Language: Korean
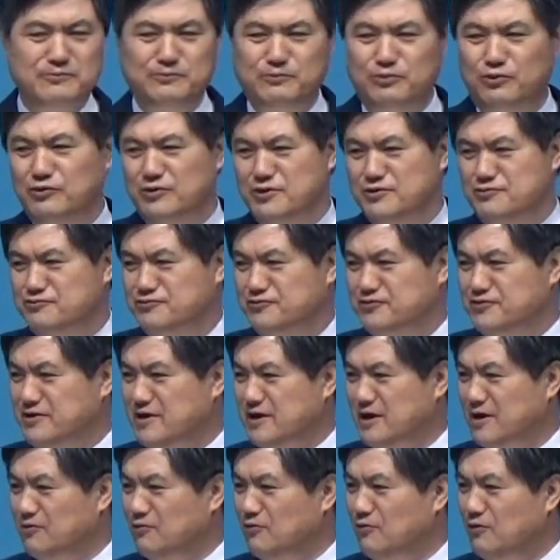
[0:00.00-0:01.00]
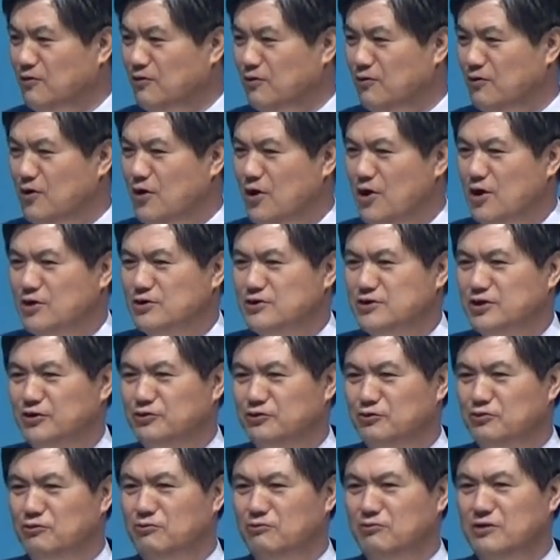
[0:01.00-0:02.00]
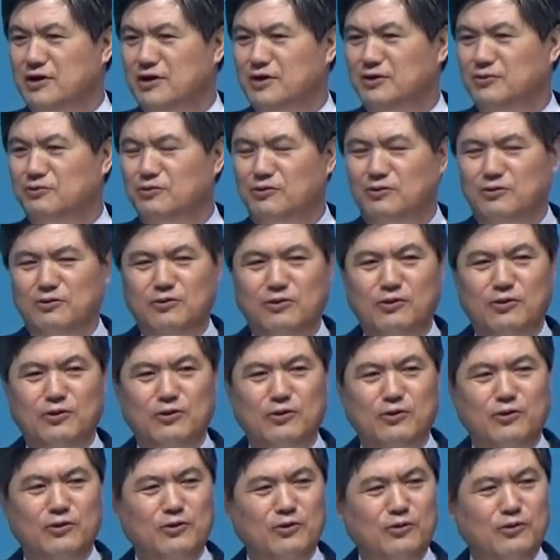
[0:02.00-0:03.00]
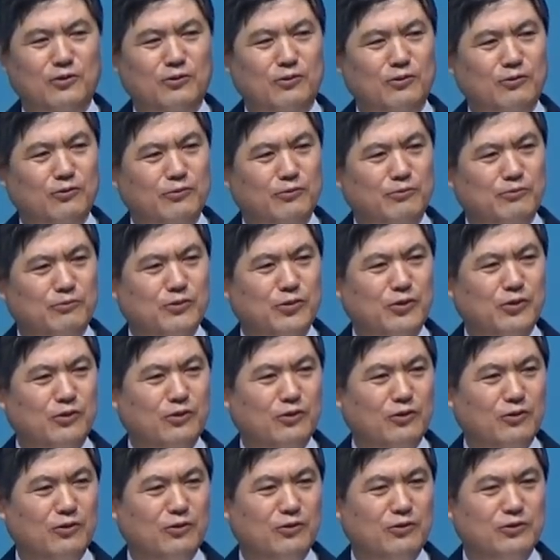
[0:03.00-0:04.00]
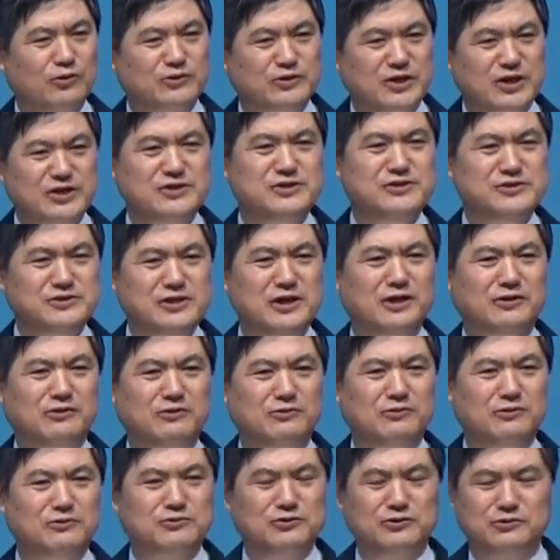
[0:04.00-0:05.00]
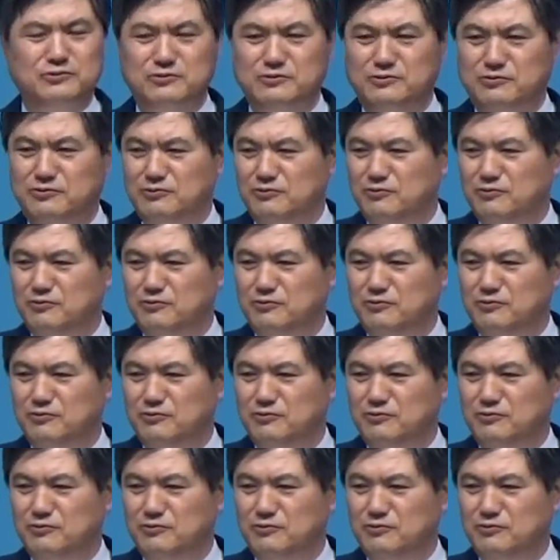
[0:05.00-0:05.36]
보내주지를 않고 전도를 해도 뭐 새신자들은 어쩌든